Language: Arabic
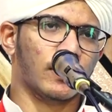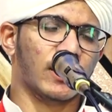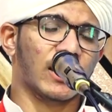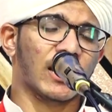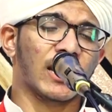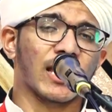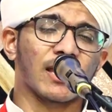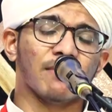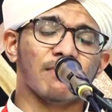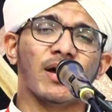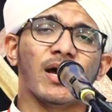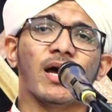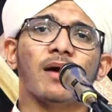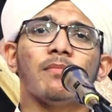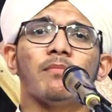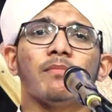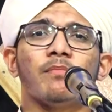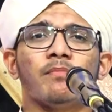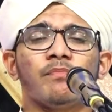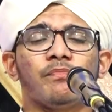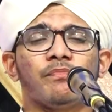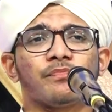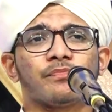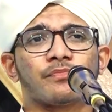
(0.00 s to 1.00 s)

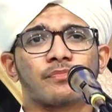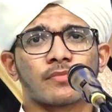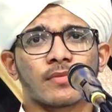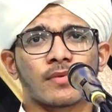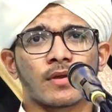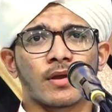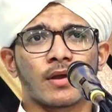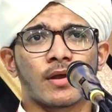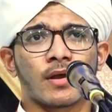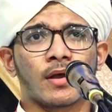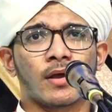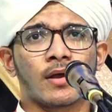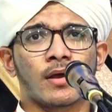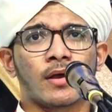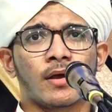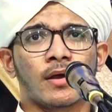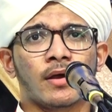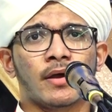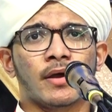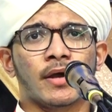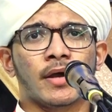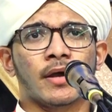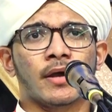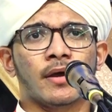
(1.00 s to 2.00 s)
الإمام
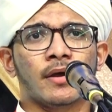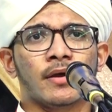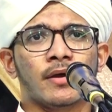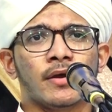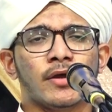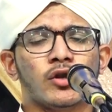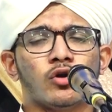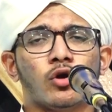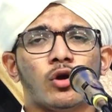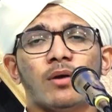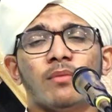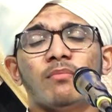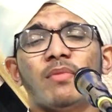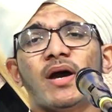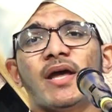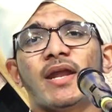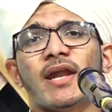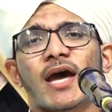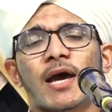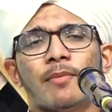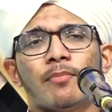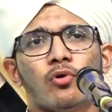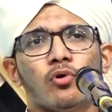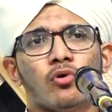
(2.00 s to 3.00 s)
نعمان
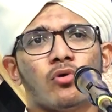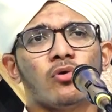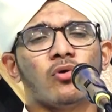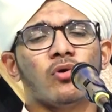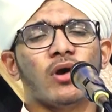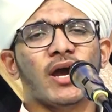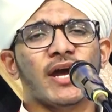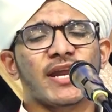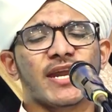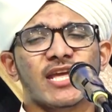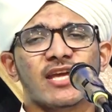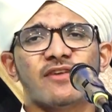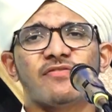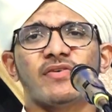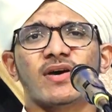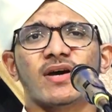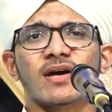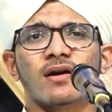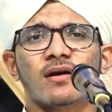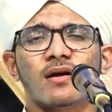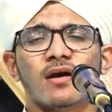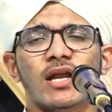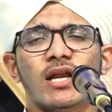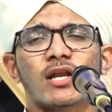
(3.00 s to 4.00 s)
أبو حنيفة
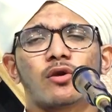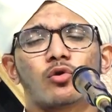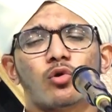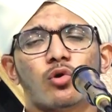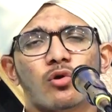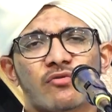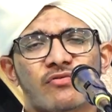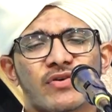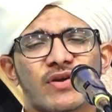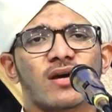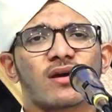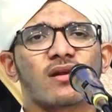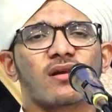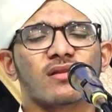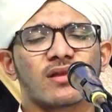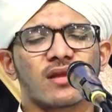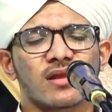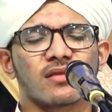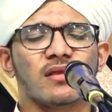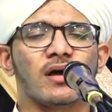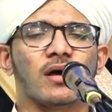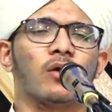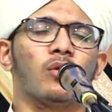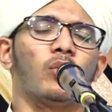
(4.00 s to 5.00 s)
الكوفي رضي
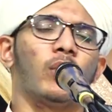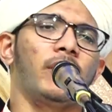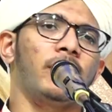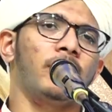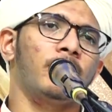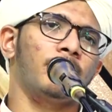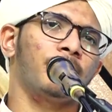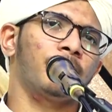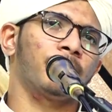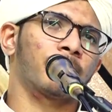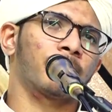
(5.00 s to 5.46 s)
الله عنه